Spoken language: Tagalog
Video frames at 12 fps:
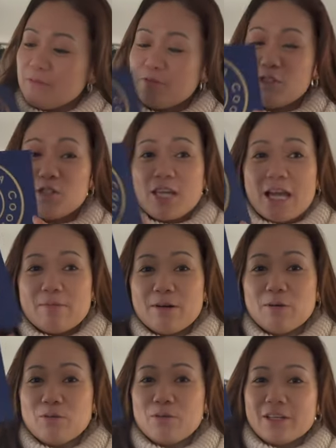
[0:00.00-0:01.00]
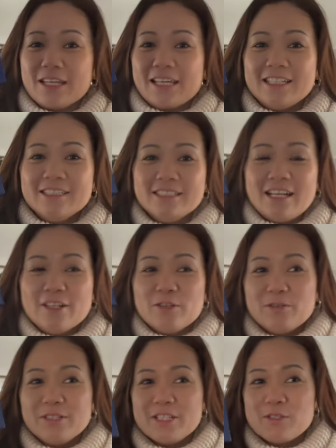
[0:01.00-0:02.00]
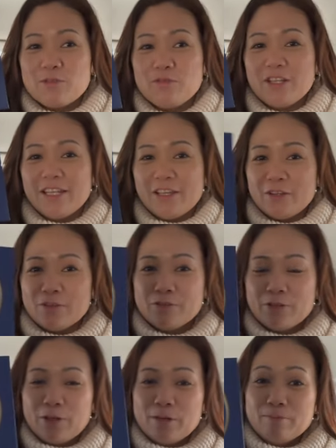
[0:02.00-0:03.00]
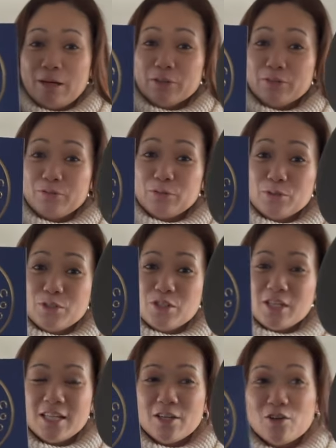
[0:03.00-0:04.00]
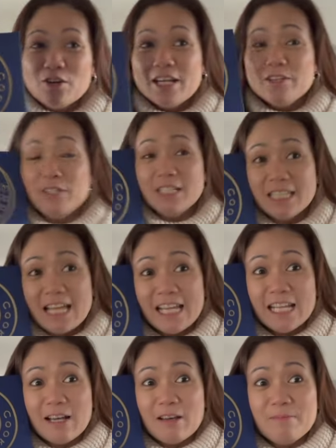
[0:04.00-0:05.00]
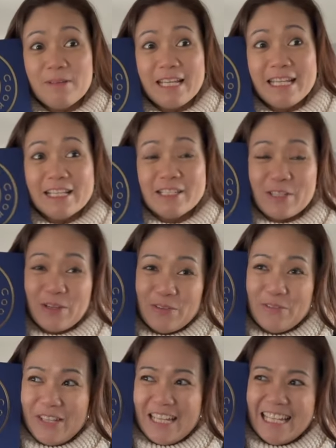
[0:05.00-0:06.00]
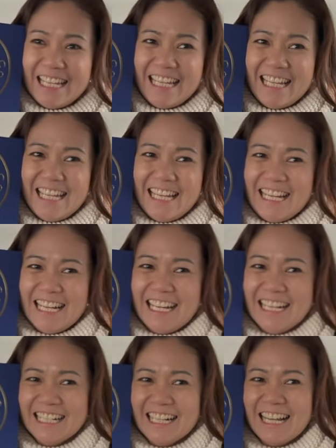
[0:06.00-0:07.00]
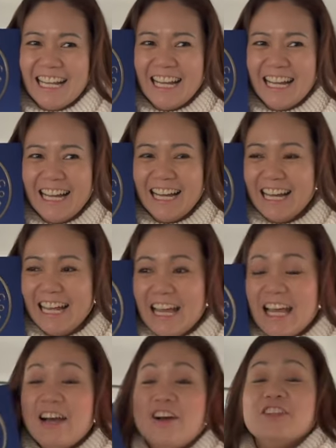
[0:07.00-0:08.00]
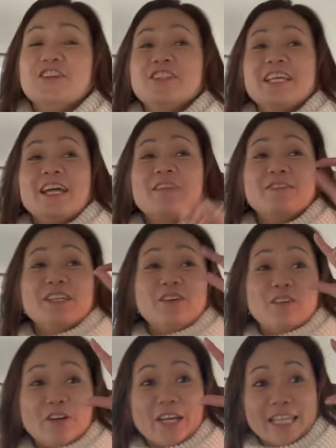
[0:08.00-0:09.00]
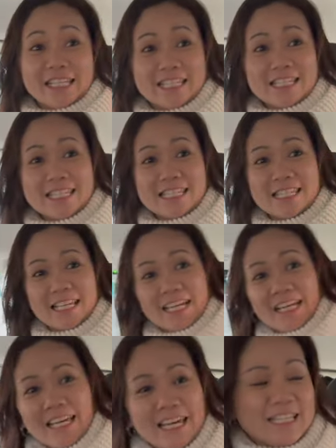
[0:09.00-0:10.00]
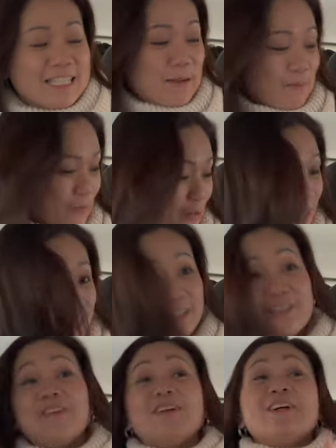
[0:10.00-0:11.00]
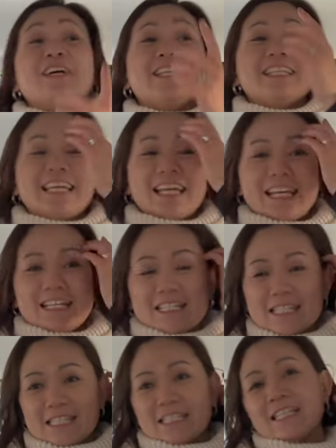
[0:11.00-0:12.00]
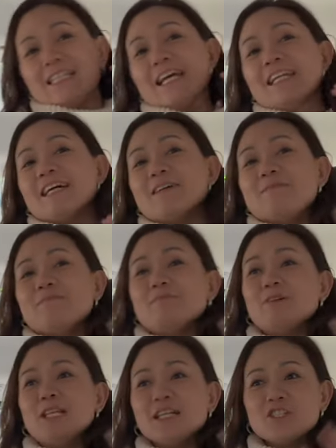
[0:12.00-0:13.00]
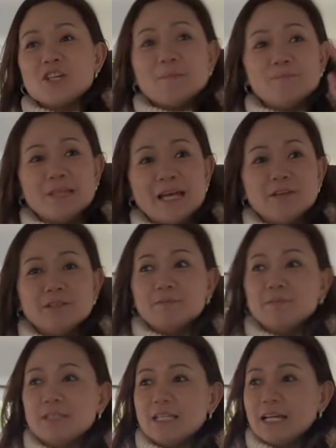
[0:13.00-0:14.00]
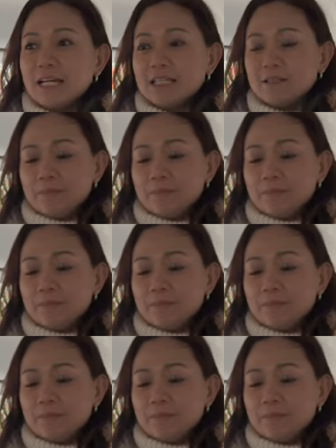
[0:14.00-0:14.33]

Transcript: Fujiyama cookie, our only souvenir from Mount Fuji. O oh, ano, hindi tayo ah, nakabili ng souvenir. Eh. Oh, no, they have the coins. Ah, Except for the coins. Ah. Yes. Hindi tayo naka, walang shop tayo na puntahan.